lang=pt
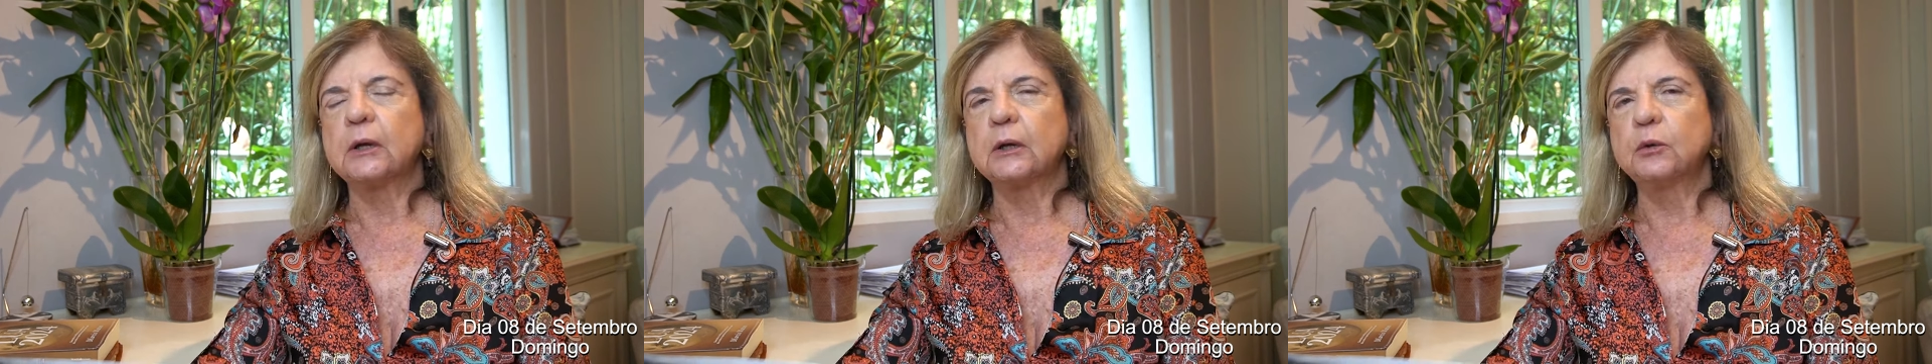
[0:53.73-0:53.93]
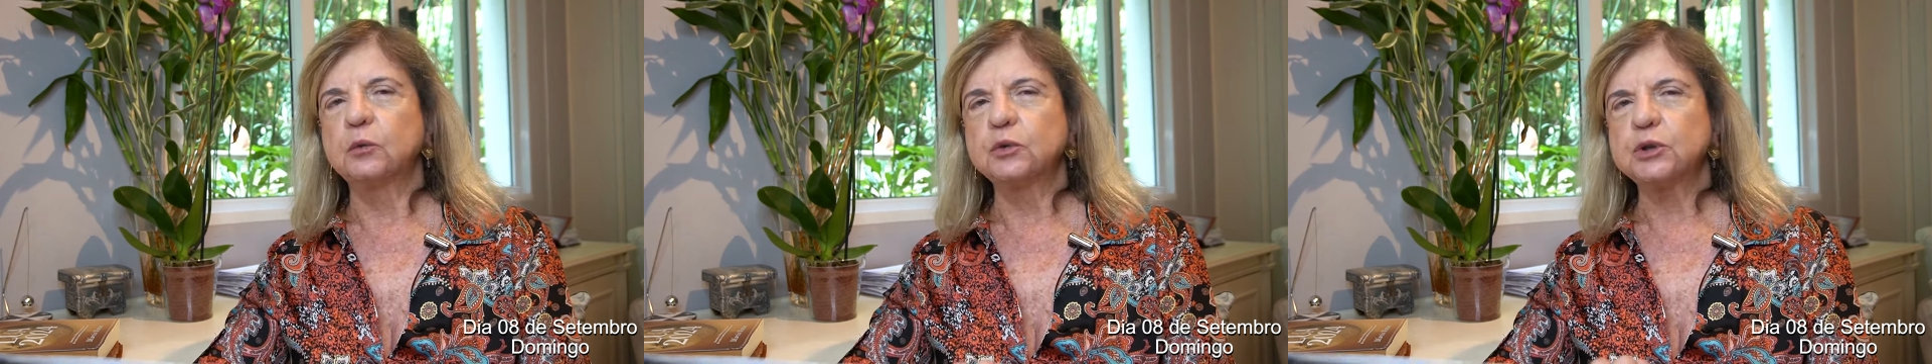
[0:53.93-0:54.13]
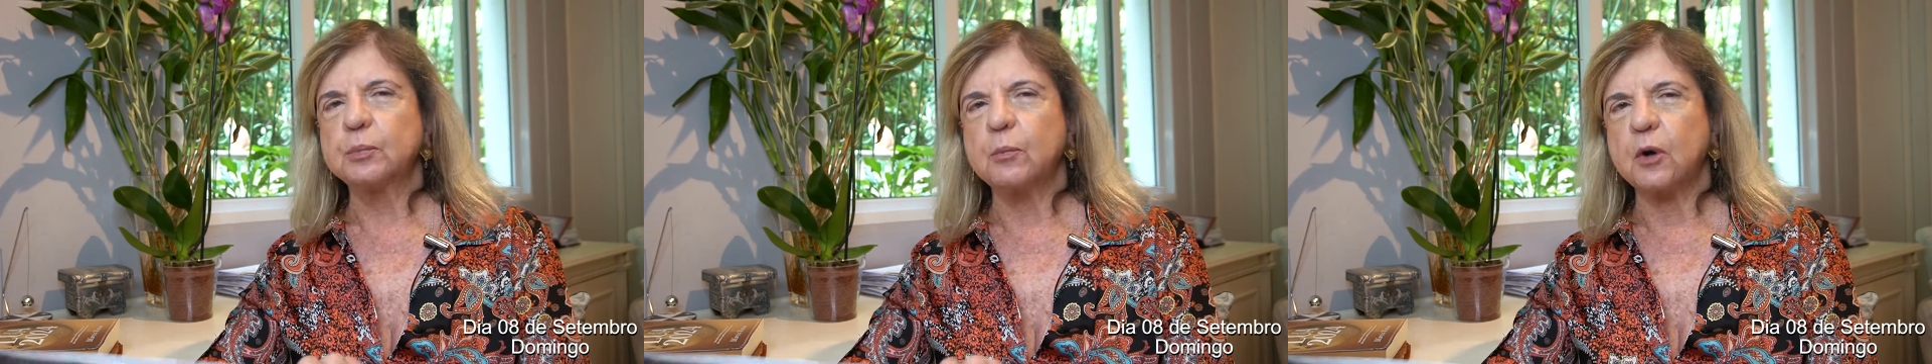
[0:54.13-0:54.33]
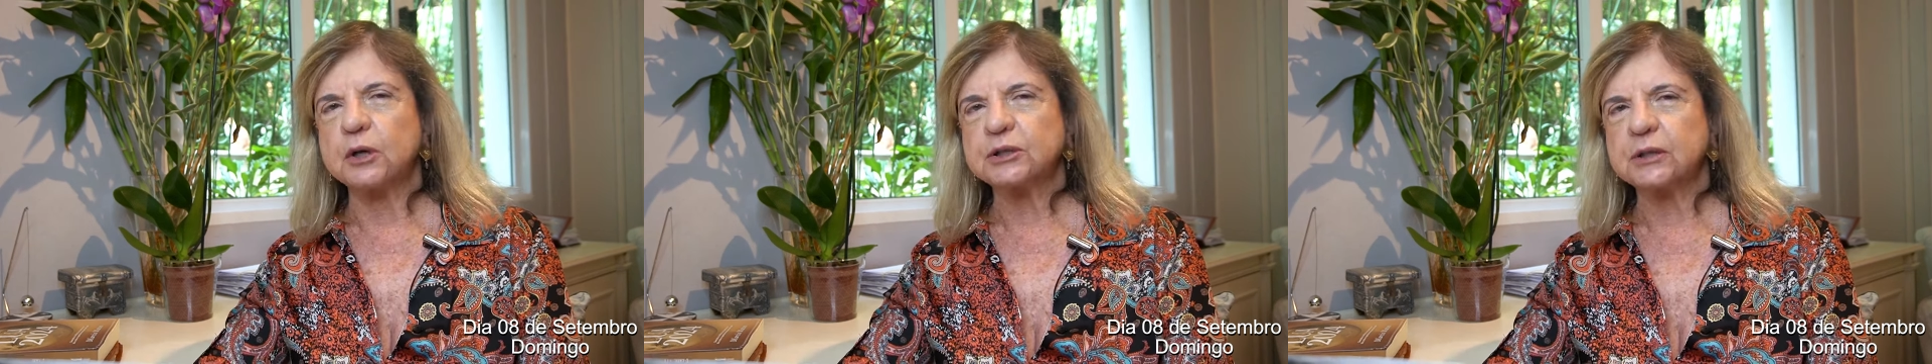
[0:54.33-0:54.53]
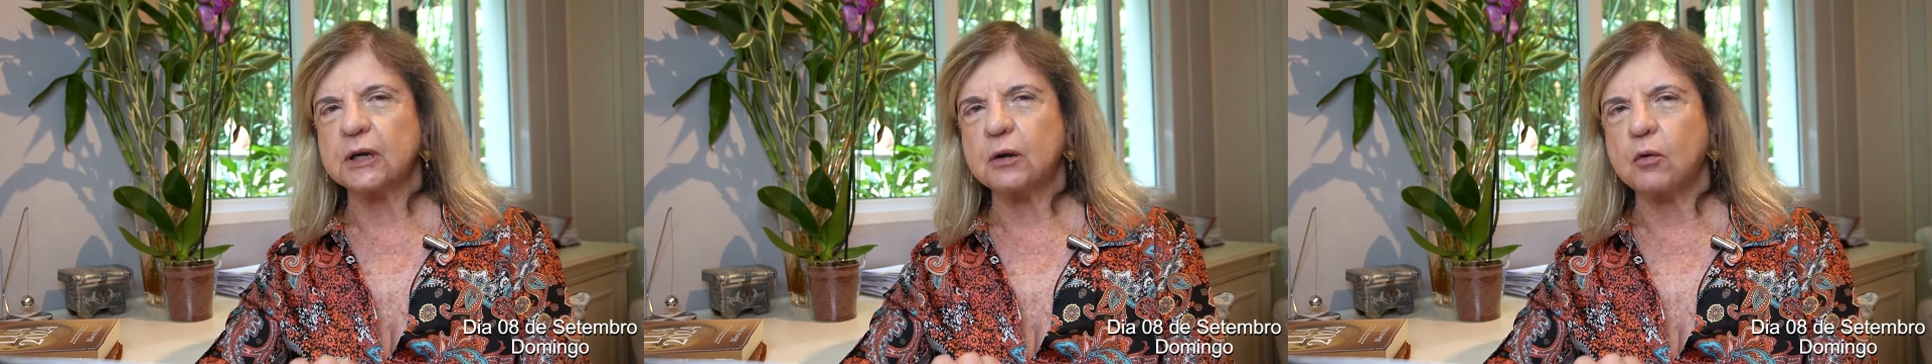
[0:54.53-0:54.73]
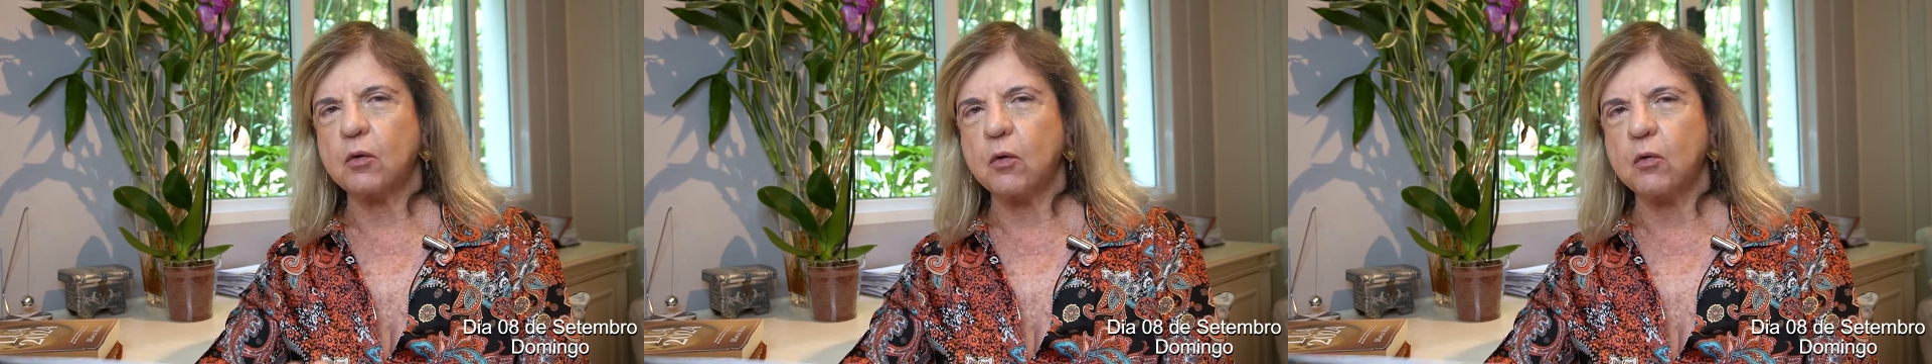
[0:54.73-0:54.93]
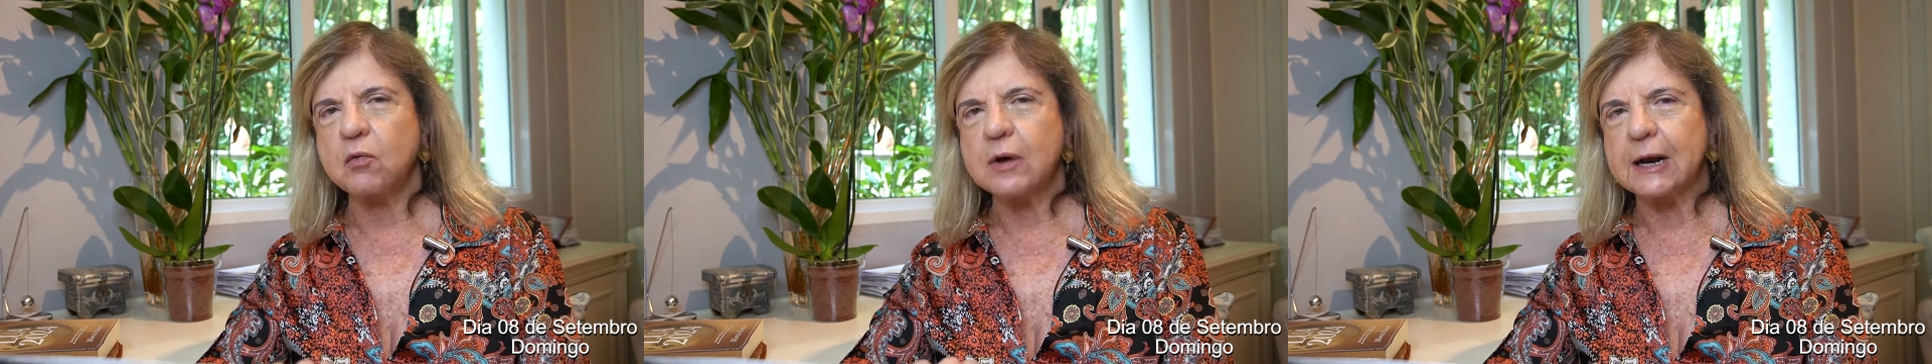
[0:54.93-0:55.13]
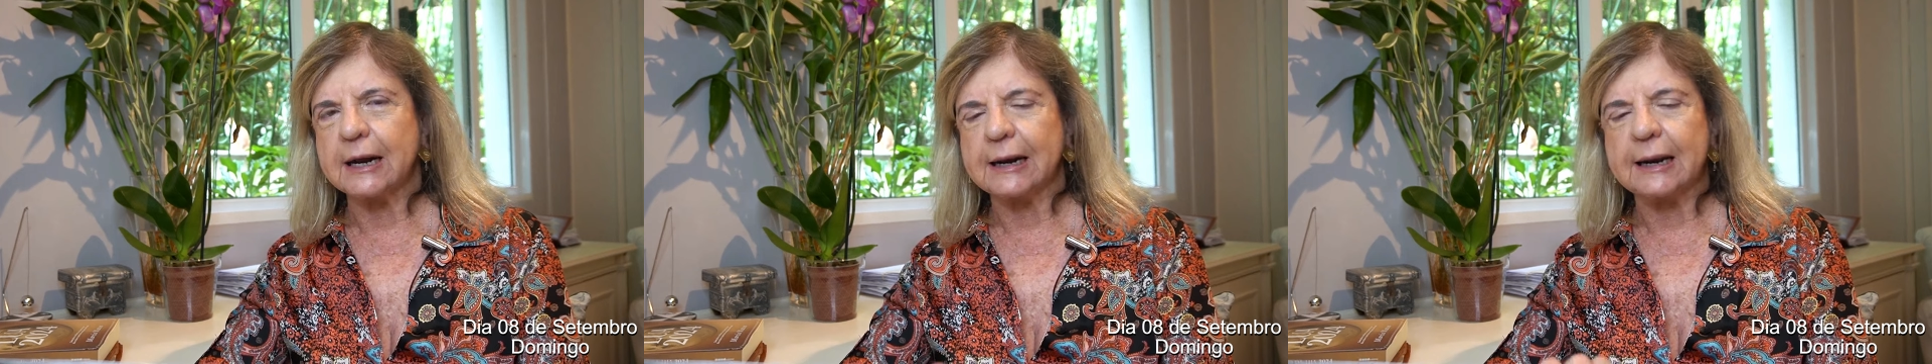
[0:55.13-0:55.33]
nos mostra
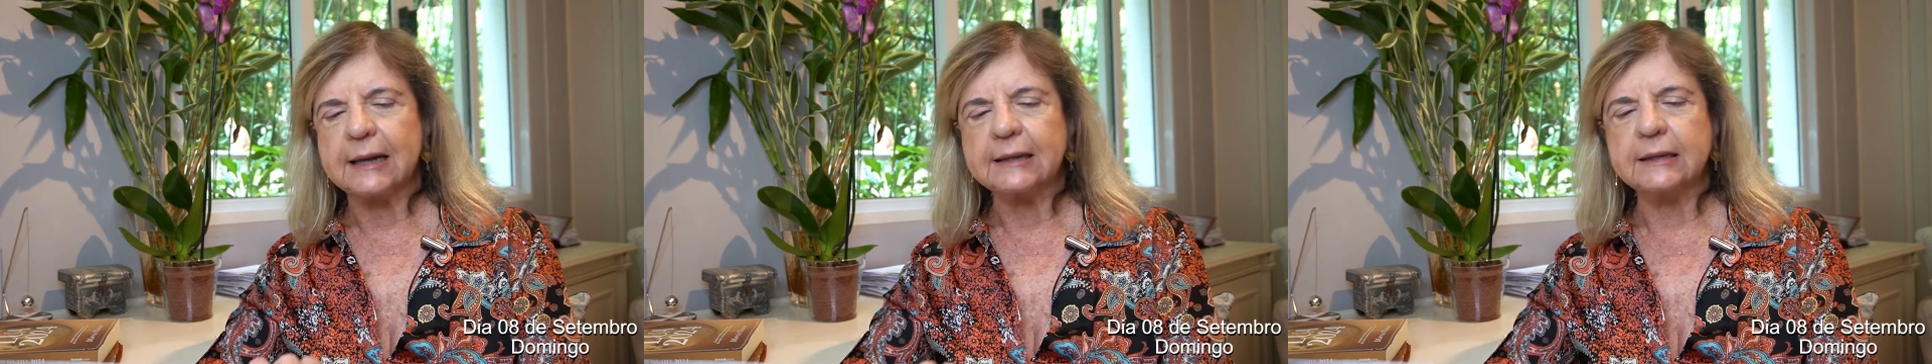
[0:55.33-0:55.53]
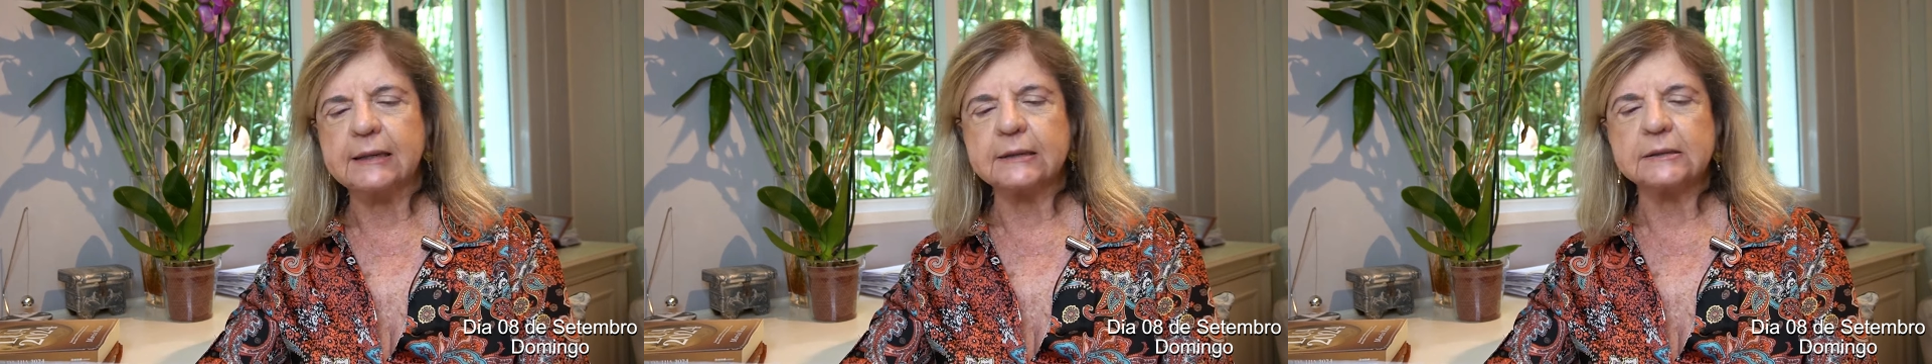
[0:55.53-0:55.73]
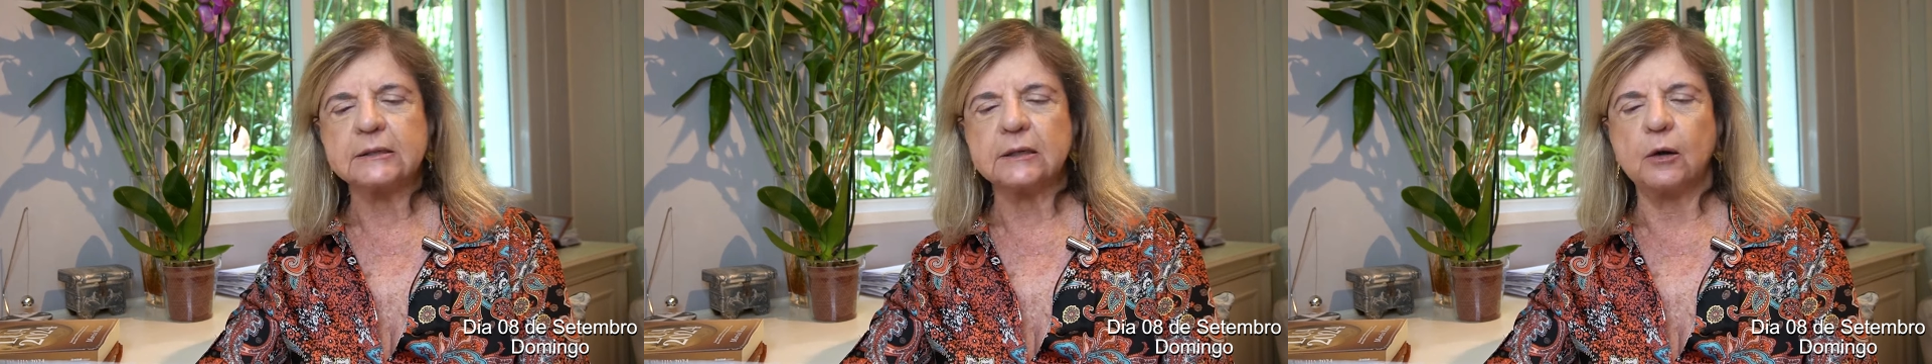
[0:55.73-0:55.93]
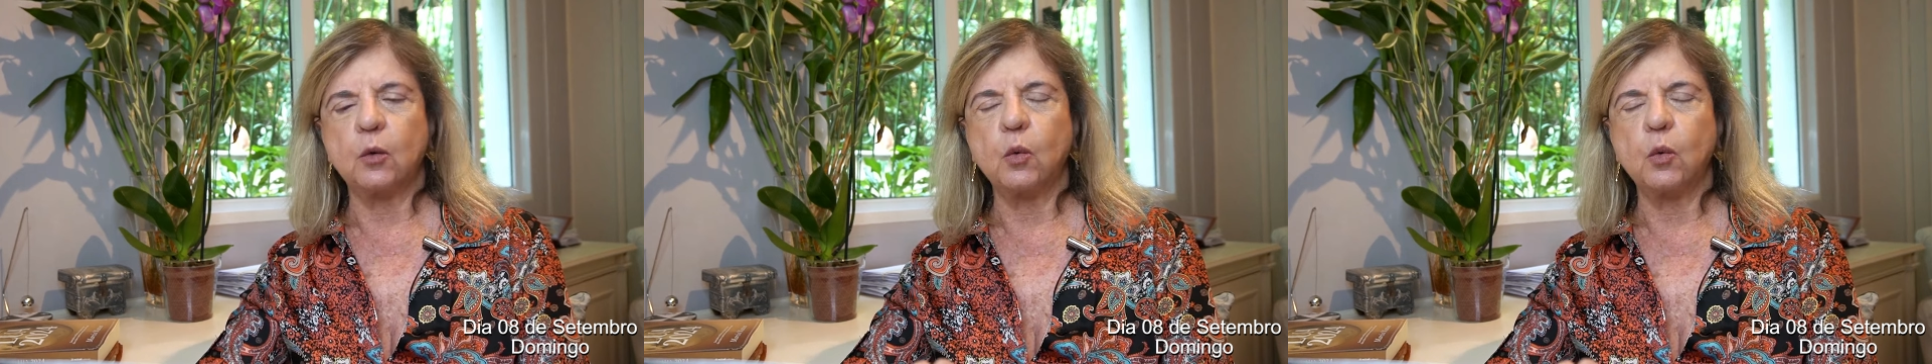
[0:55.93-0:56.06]
com clareza